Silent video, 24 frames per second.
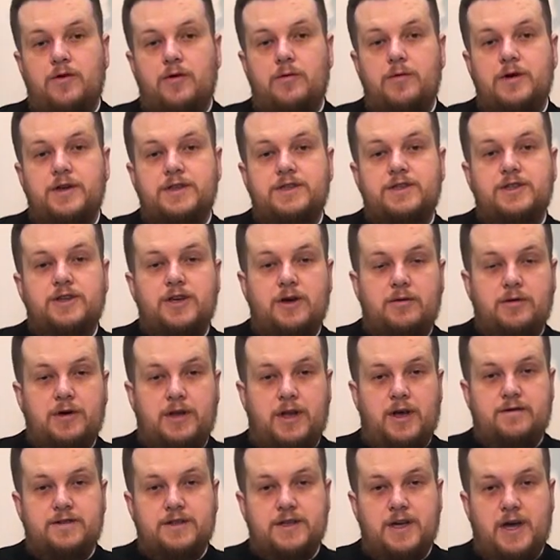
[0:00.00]
wobec siebie
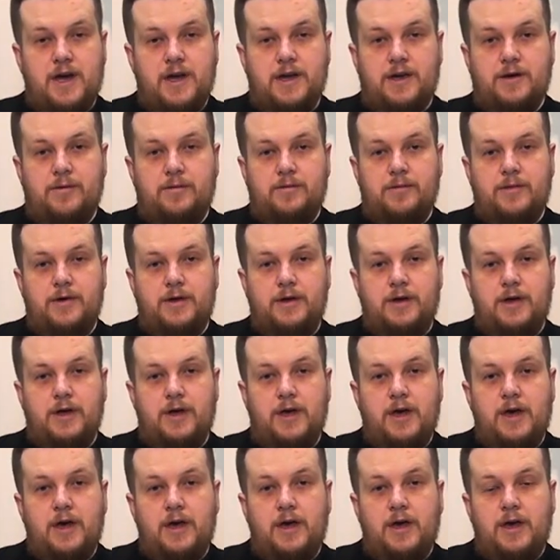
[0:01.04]
nawzajem.
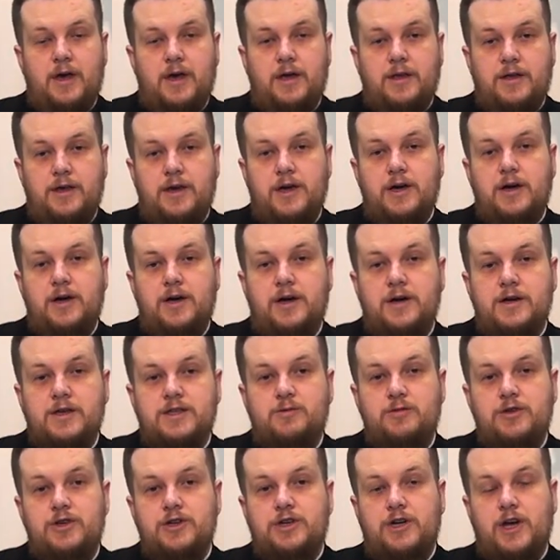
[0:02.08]
Niech
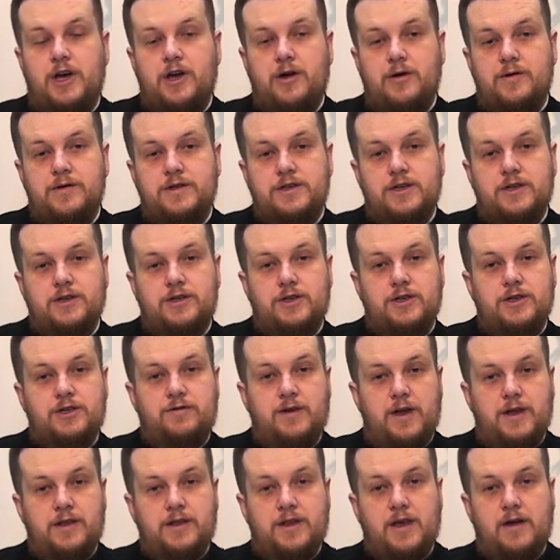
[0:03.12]
zbliżające się
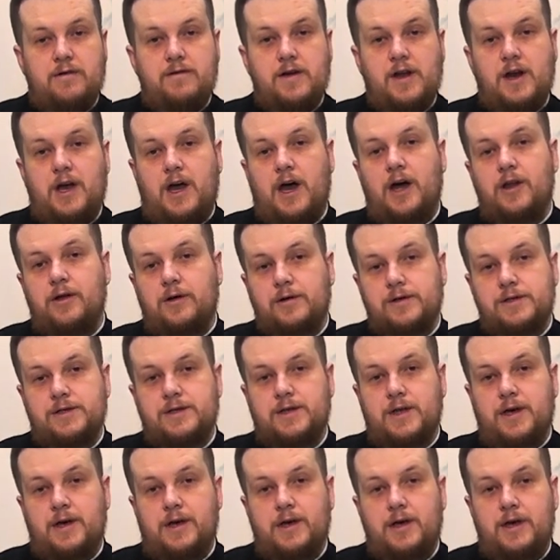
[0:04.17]
święta
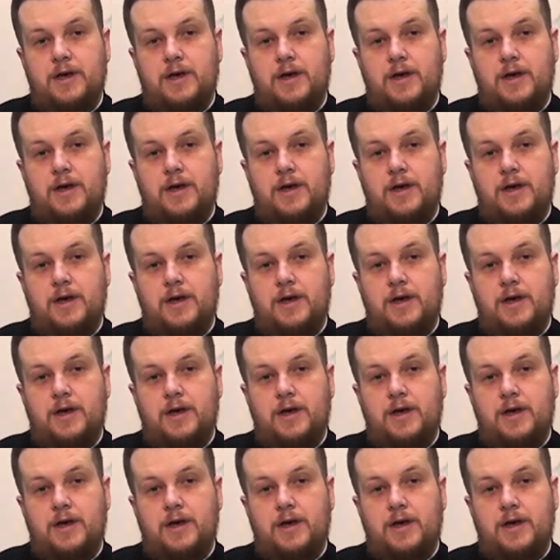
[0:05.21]
wielkanocne –